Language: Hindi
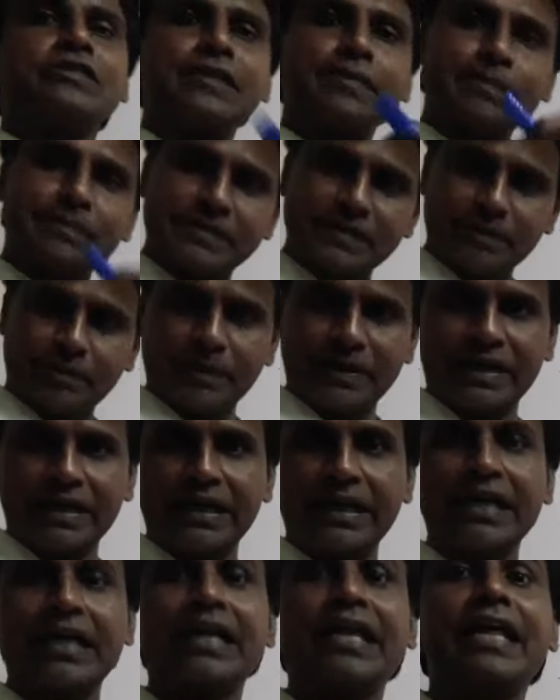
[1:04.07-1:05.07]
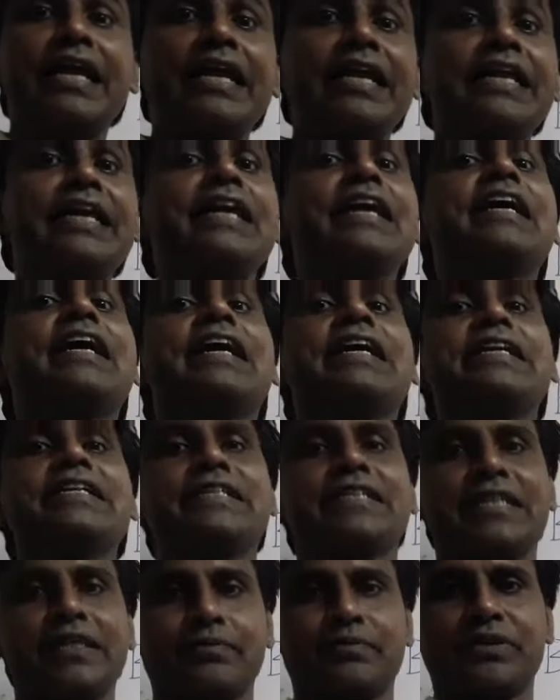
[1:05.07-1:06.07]
सबसे पहले लर्निंग का
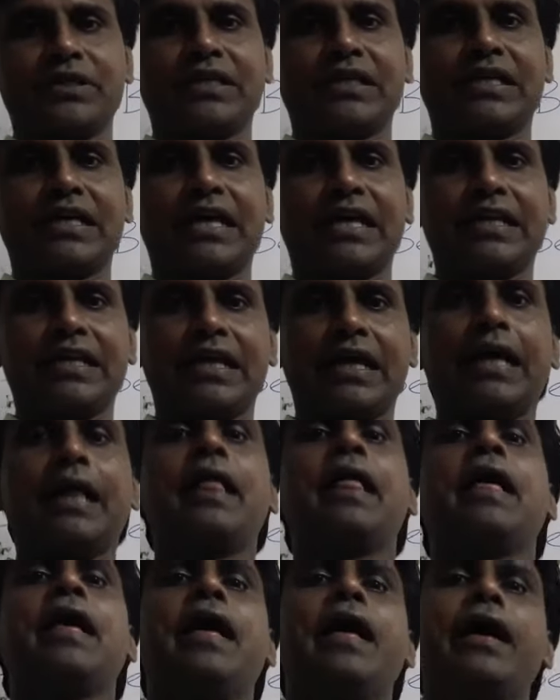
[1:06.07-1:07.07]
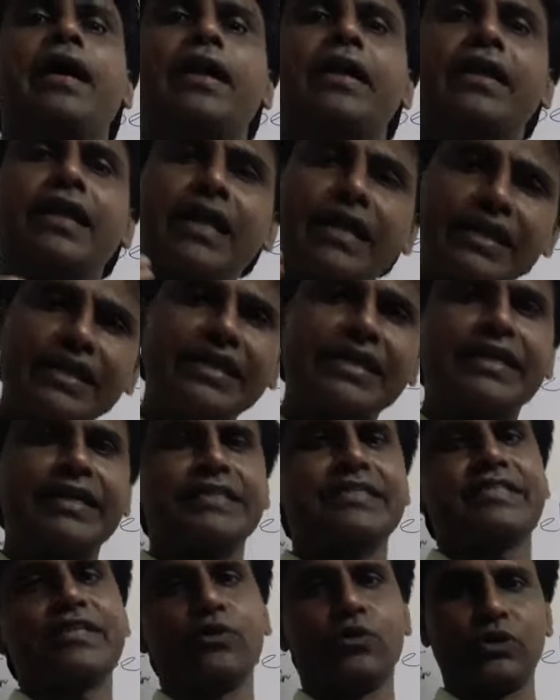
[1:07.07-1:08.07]
डिस्क्रिप्शन किया था लर्निंग
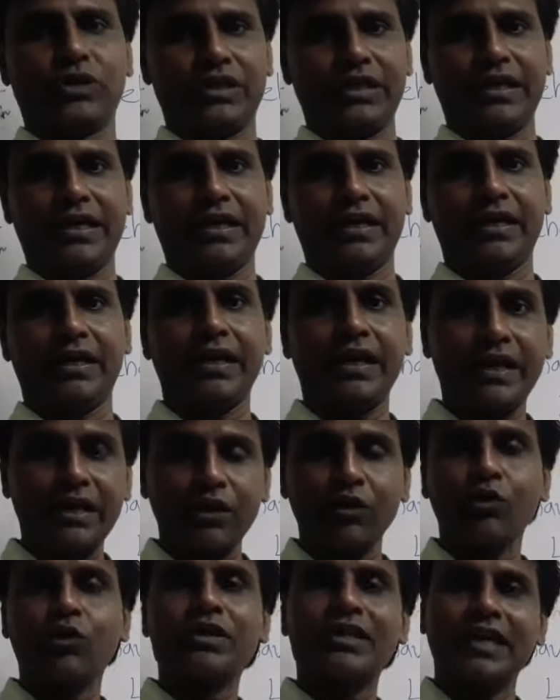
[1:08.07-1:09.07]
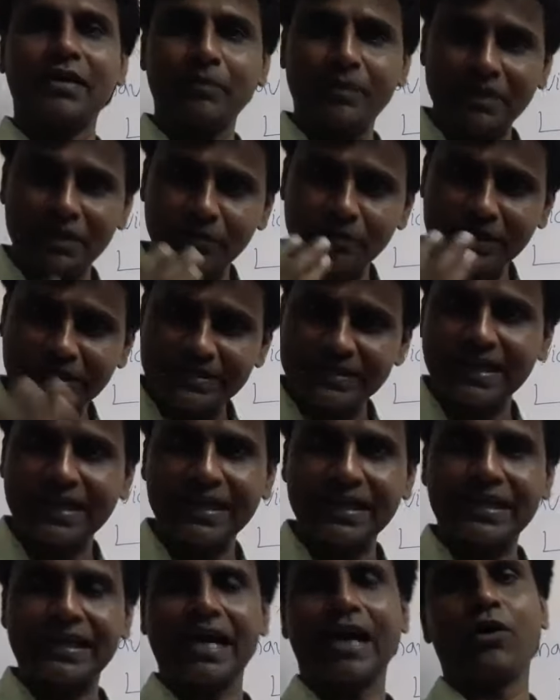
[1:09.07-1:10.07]
कैसे होती है लर्निंग होता है मतलब एग्जैक्टली
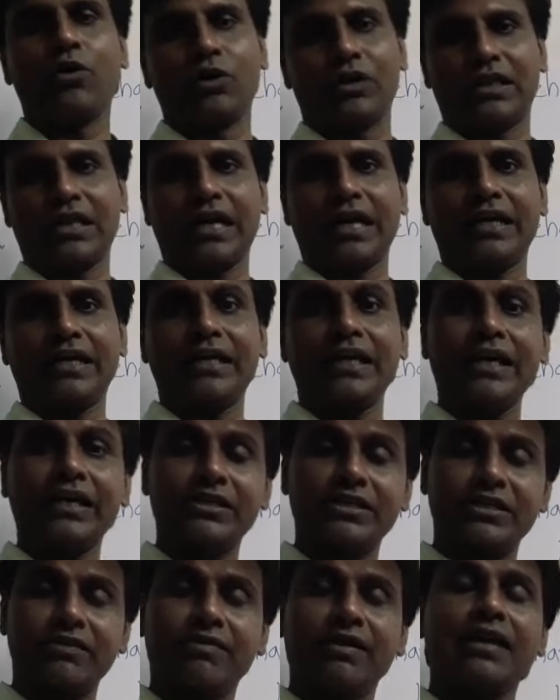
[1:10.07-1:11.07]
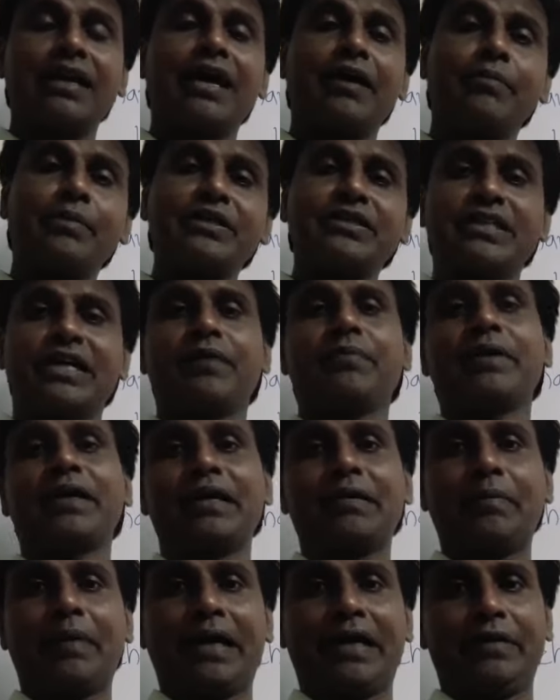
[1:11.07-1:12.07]
exactly क्या होता है ये एक सवाल हमेशा
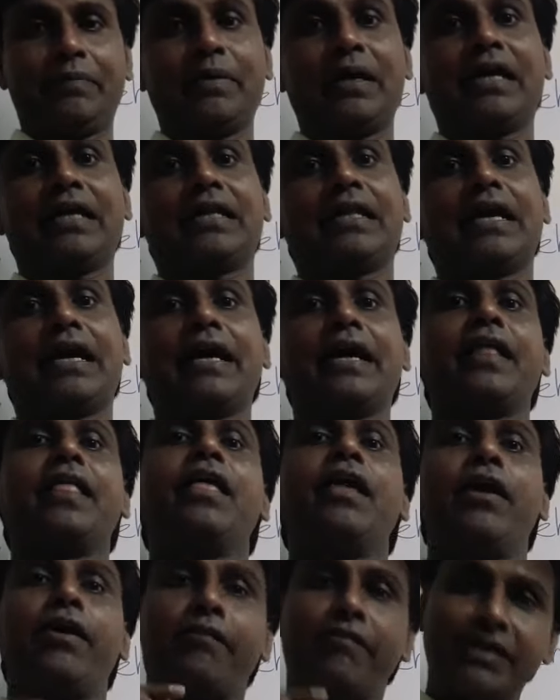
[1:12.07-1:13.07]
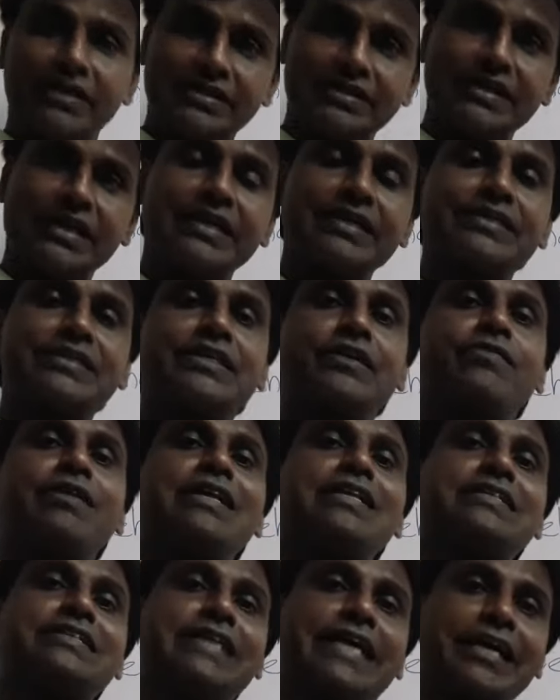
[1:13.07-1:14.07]
हमारे माइंड में आता है वैसा ही
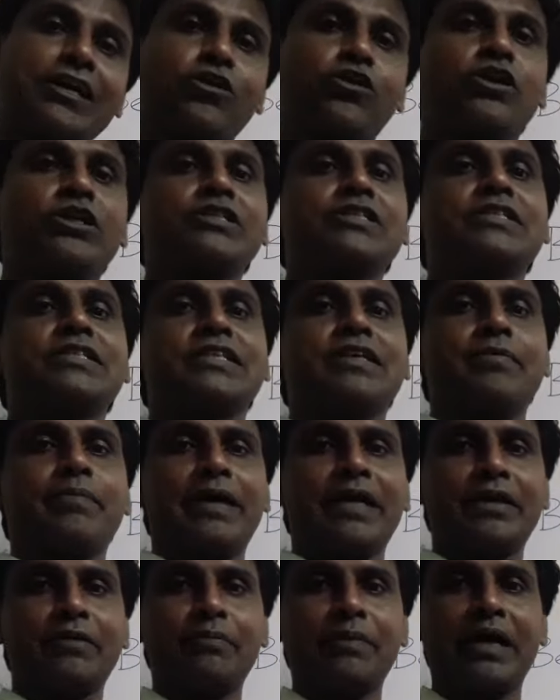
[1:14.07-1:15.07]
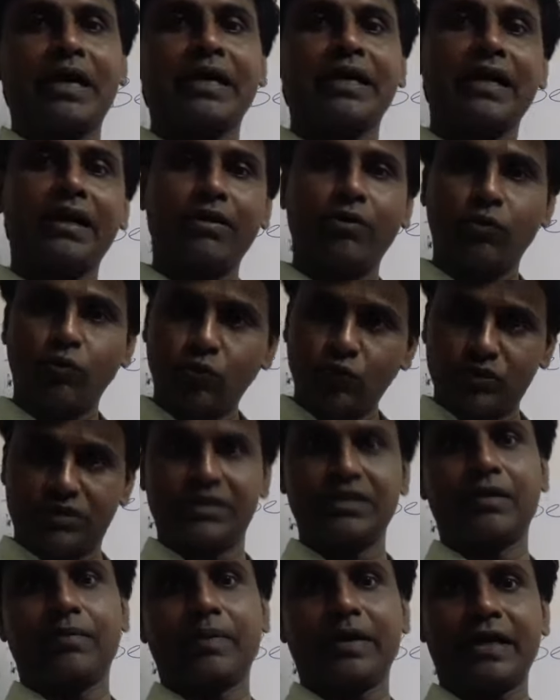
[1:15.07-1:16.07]
सवाल साइकोलॉजिस्ट के माइंड में आया उस
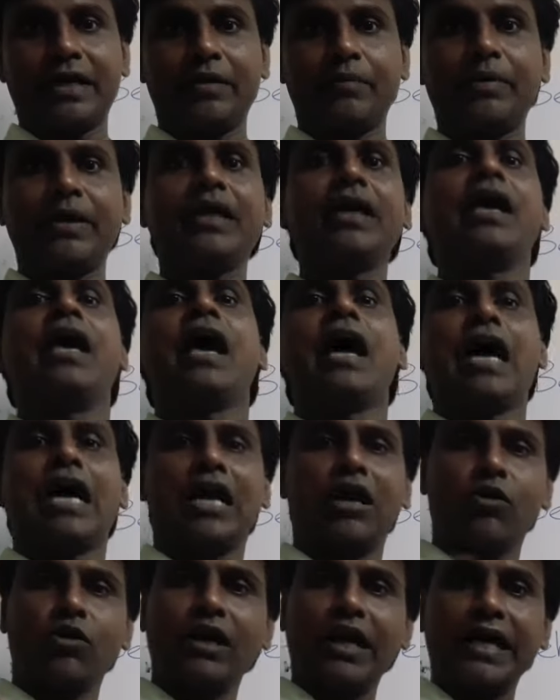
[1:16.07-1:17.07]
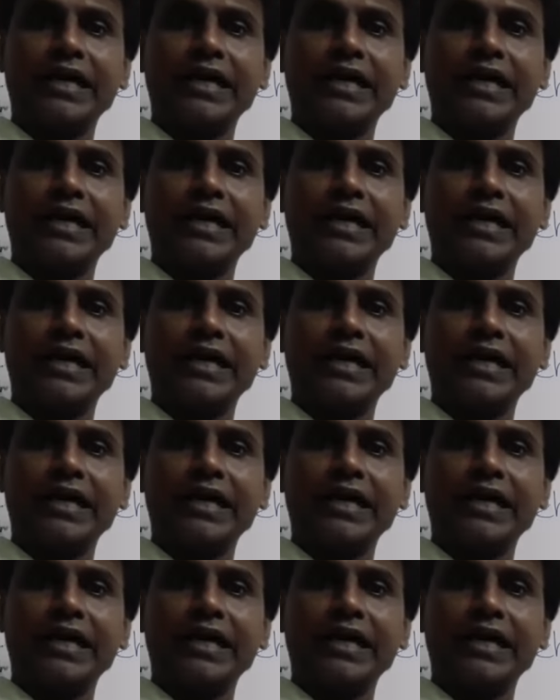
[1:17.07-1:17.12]
जमाने में अराउंड